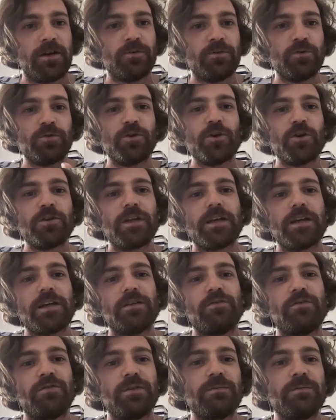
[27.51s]
un auteur derrière
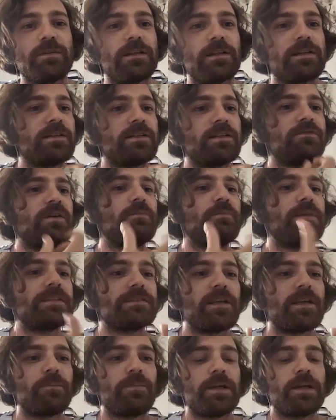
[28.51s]
les films, quelqu'un qui va
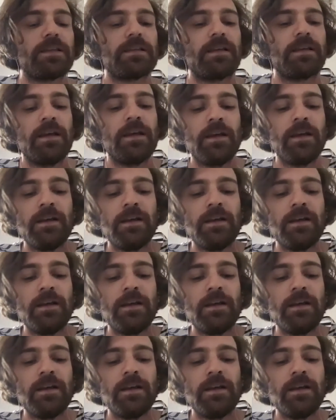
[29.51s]
mettre sa patte.